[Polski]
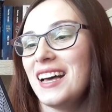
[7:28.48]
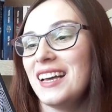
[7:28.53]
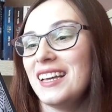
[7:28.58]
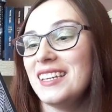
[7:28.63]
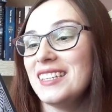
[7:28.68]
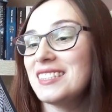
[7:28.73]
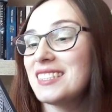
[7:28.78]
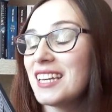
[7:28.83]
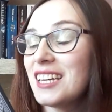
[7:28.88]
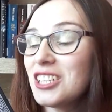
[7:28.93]

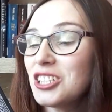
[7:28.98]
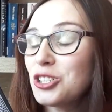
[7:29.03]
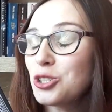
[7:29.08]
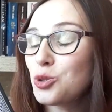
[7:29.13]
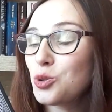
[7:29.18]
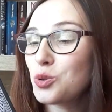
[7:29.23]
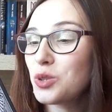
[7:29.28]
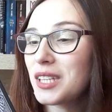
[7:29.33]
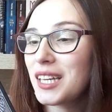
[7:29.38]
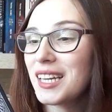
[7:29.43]
i też
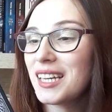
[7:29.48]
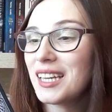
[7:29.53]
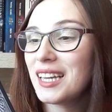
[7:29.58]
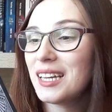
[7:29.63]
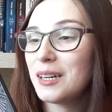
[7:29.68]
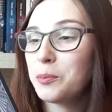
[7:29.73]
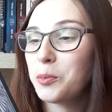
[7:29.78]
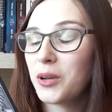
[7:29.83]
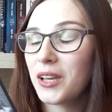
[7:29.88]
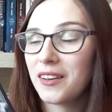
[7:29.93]
tutaj
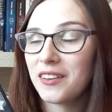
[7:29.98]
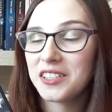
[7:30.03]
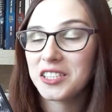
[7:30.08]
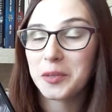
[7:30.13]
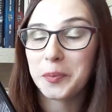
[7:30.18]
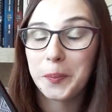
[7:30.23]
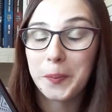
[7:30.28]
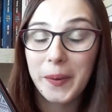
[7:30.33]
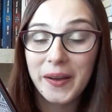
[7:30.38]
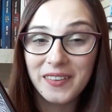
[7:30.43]
e, pojawia się
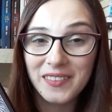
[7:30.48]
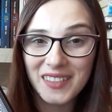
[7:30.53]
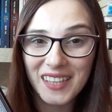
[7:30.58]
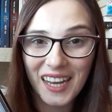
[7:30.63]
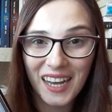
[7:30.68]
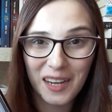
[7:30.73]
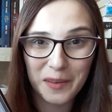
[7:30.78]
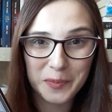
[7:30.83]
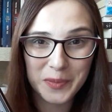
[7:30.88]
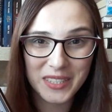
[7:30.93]

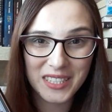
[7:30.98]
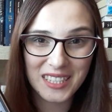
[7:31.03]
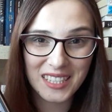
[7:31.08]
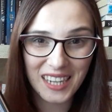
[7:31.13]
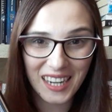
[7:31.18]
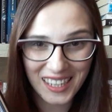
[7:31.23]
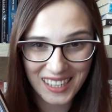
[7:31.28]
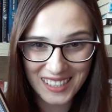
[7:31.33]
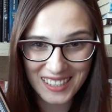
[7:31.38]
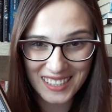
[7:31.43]
pewna
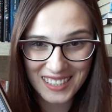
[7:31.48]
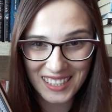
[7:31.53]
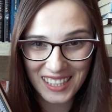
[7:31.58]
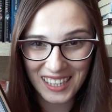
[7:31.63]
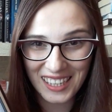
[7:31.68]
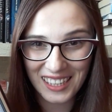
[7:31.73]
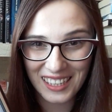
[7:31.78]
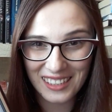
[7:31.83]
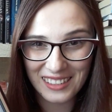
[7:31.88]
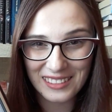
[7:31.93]

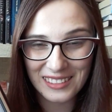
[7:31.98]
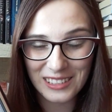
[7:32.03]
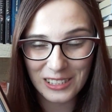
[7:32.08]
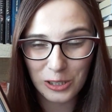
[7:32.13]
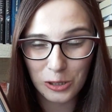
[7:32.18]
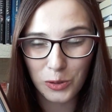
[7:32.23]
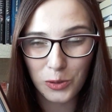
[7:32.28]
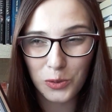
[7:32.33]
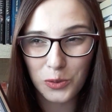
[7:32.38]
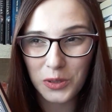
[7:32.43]
abstrakcja, e,
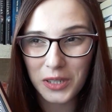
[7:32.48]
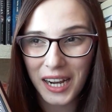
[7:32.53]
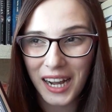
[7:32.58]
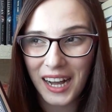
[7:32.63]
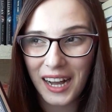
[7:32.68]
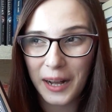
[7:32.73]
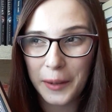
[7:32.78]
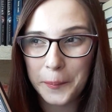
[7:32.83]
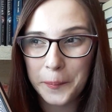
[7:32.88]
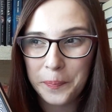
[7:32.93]

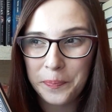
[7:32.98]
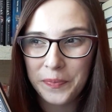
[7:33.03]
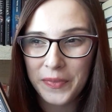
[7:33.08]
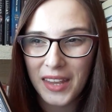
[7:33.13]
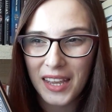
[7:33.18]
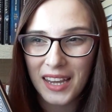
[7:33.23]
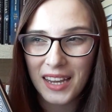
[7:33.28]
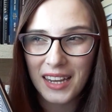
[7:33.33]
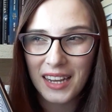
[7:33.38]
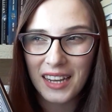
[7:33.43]
która e,
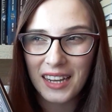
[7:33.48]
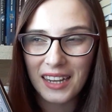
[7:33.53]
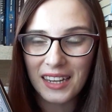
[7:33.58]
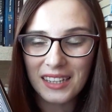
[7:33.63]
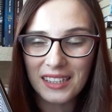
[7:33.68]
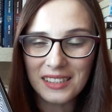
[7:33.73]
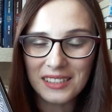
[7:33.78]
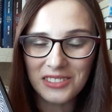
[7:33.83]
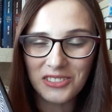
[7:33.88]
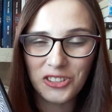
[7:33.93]

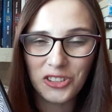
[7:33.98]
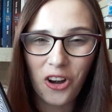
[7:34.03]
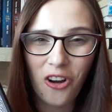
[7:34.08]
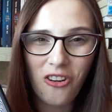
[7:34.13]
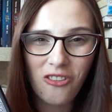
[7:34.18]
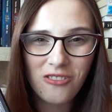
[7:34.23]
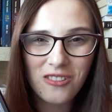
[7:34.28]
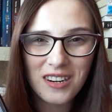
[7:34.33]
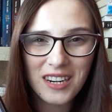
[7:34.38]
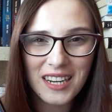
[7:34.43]

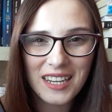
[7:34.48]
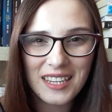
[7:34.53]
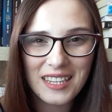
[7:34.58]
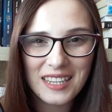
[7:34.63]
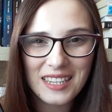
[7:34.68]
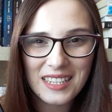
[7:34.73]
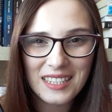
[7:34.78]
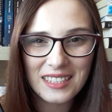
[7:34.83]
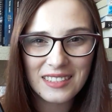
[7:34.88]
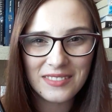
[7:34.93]

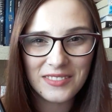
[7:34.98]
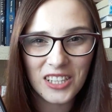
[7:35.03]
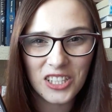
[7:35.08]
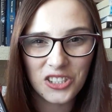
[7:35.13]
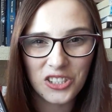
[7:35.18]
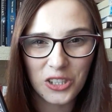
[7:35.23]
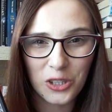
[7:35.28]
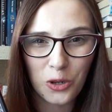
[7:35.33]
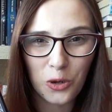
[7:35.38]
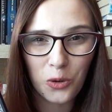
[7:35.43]
ciągle,
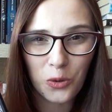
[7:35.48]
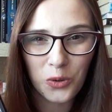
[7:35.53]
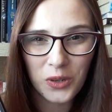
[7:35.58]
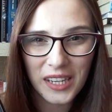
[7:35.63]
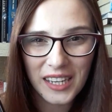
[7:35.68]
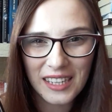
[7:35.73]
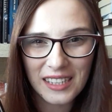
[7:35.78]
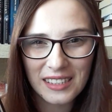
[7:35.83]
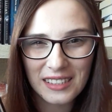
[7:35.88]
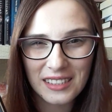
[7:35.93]
wiecie,
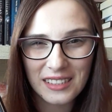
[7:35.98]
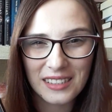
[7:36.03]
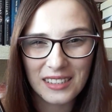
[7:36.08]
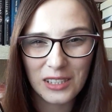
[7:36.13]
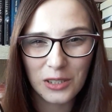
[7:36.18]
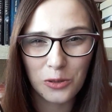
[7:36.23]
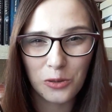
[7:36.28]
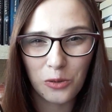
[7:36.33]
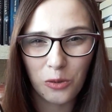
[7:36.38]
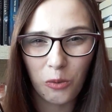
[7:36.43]
kuje z
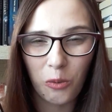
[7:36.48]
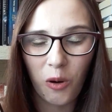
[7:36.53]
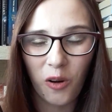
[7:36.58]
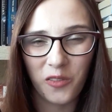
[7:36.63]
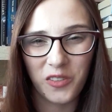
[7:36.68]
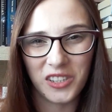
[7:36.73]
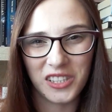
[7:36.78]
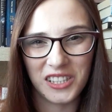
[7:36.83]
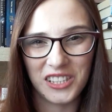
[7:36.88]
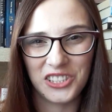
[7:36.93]
tyłu
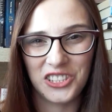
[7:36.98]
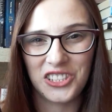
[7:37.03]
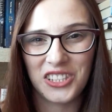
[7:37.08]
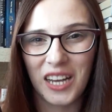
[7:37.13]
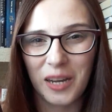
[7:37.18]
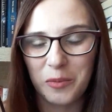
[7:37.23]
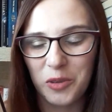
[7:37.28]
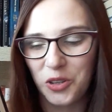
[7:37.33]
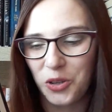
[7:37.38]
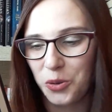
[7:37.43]
głowy, gdy
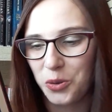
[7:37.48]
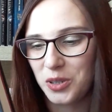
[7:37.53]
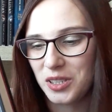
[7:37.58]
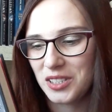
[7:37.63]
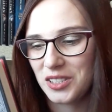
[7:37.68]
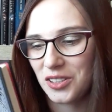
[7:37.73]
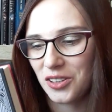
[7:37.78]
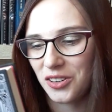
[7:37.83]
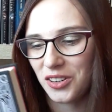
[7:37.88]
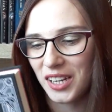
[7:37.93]
czytamy tą
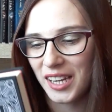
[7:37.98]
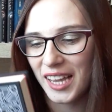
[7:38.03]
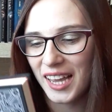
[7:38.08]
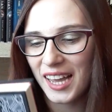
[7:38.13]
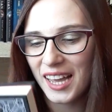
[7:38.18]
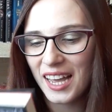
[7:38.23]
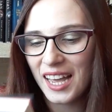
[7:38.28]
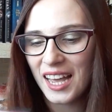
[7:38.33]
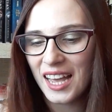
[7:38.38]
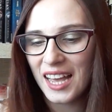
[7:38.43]

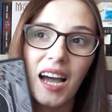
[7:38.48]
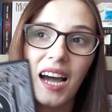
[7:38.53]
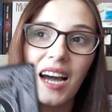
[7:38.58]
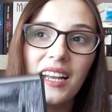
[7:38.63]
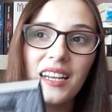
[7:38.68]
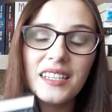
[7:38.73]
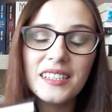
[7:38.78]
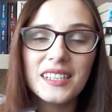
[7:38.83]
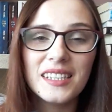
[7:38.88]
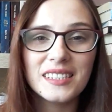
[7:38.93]
historię,
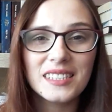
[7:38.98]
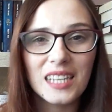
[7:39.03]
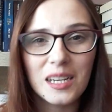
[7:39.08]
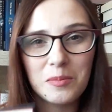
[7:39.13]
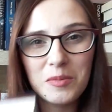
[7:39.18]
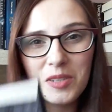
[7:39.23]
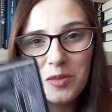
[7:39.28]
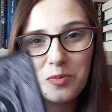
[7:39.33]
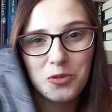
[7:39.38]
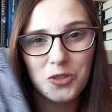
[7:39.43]
ale dla
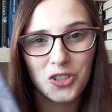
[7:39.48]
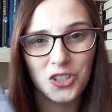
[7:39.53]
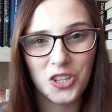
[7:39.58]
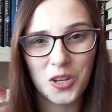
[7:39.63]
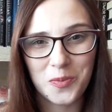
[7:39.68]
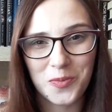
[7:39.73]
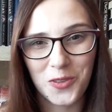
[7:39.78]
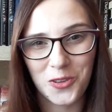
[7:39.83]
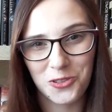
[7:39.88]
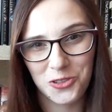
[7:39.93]
samej
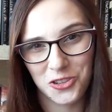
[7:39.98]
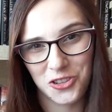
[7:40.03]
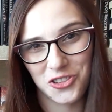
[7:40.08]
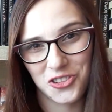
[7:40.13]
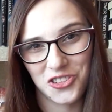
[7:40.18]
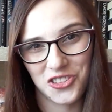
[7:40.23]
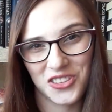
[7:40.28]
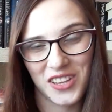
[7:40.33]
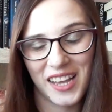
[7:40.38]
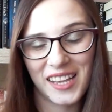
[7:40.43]
przyjemności
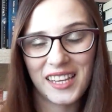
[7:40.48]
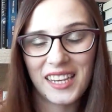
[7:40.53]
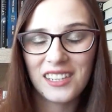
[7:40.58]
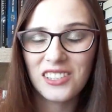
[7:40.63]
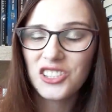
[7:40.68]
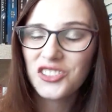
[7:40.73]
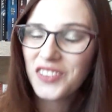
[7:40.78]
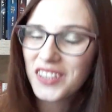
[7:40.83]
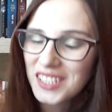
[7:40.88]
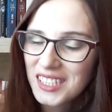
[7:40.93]
czytania
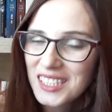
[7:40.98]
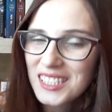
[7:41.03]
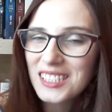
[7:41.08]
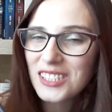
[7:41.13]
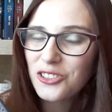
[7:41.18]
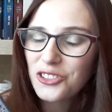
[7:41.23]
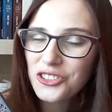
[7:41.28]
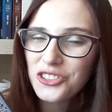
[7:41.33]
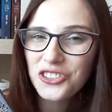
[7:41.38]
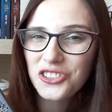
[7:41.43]
świat jest
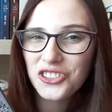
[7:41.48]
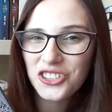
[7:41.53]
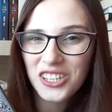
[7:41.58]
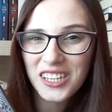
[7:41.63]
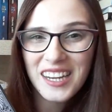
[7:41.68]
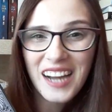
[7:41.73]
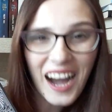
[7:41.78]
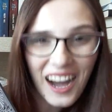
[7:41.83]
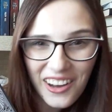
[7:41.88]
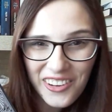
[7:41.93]
dosyć
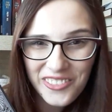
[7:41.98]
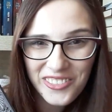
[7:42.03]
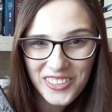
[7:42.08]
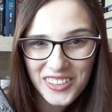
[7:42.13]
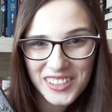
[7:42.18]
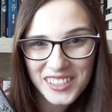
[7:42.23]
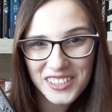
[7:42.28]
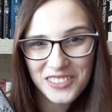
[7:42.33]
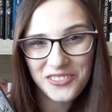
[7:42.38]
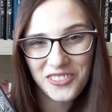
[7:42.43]

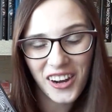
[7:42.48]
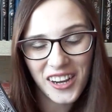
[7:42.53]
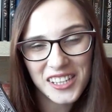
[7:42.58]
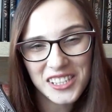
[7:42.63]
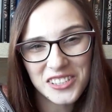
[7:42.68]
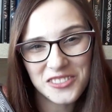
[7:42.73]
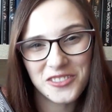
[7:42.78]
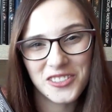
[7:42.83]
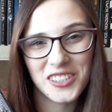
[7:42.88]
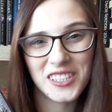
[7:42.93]
ciekawy i
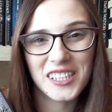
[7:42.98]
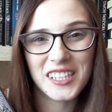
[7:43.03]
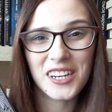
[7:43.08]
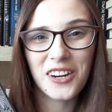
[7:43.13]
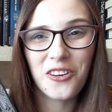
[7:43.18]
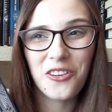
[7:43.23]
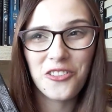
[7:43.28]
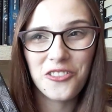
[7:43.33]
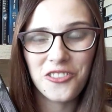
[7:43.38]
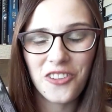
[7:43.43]
fajnie
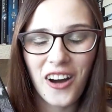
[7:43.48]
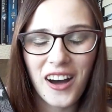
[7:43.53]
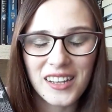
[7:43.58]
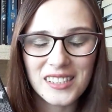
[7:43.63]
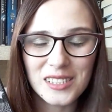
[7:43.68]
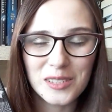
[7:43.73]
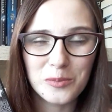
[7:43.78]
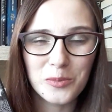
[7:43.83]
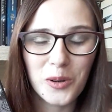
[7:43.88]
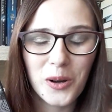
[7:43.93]

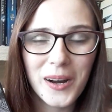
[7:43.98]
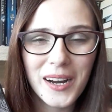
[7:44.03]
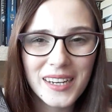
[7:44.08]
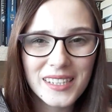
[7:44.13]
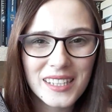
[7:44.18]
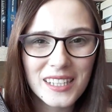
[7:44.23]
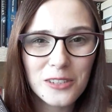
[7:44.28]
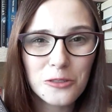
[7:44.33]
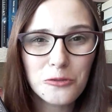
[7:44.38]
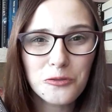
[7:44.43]
wykreowany.
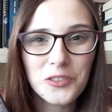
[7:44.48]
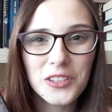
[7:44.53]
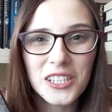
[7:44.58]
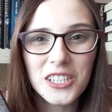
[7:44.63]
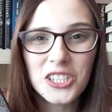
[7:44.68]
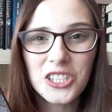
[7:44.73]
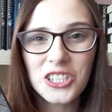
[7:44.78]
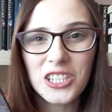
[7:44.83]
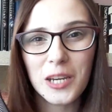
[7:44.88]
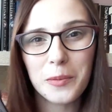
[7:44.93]
Bohaterów
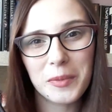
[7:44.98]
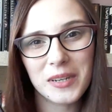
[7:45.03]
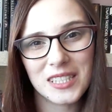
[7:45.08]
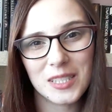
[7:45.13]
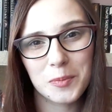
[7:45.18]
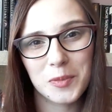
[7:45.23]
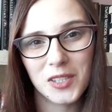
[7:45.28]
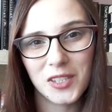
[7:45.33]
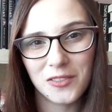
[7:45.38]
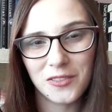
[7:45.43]
też nie ma
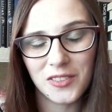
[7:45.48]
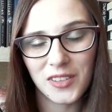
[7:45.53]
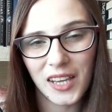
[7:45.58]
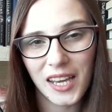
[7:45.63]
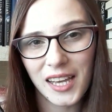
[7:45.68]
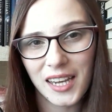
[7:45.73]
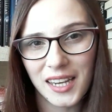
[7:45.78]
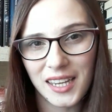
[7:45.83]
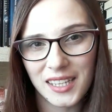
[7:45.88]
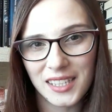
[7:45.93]
zbyt
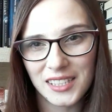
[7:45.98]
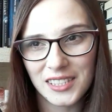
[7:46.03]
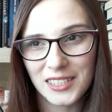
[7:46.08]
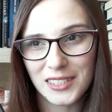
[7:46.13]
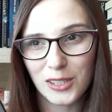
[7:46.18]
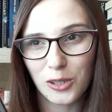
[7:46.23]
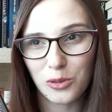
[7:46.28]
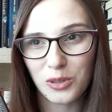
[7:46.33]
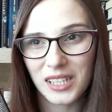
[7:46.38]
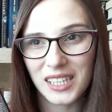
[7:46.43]
wiele i
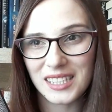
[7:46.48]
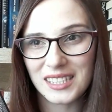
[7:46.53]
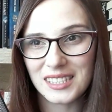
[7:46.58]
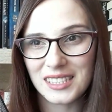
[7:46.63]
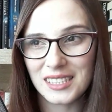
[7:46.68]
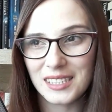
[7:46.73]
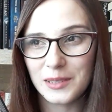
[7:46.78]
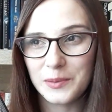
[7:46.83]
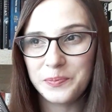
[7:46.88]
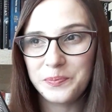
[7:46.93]
są
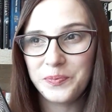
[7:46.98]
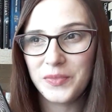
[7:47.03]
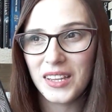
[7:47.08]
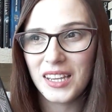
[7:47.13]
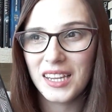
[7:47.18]
tacy